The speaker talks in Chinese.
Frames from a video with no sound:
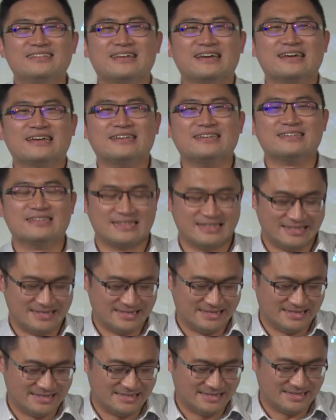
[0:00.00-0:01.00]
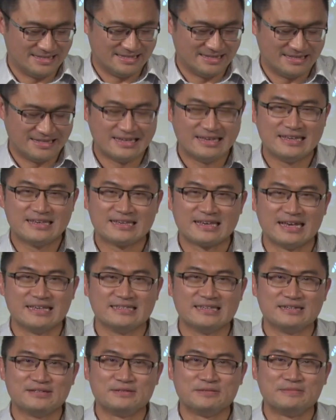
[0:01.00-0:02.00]
对，感
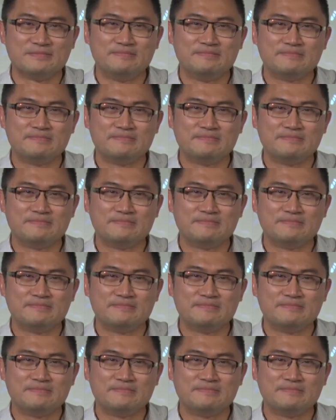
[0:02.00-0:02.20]
谢主。